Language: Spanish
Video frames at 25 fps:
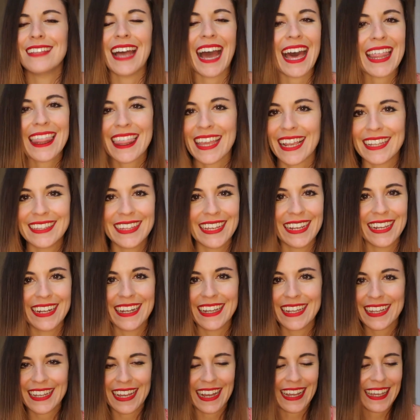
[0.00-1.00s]
hace que te
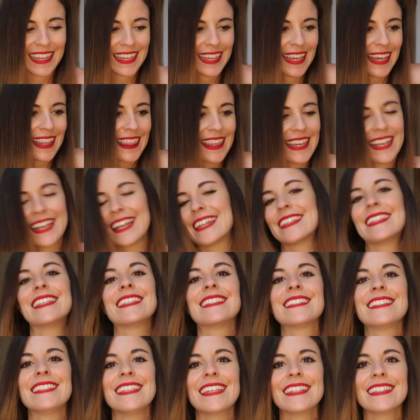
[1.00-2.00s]
crezcas, que hace que te
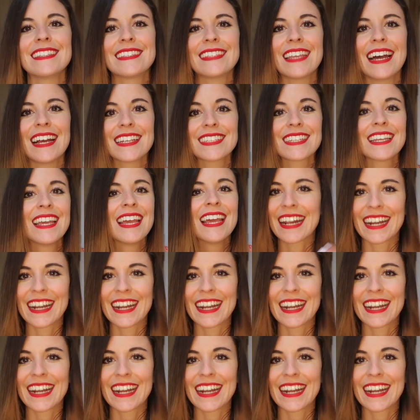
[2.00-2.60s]
sientas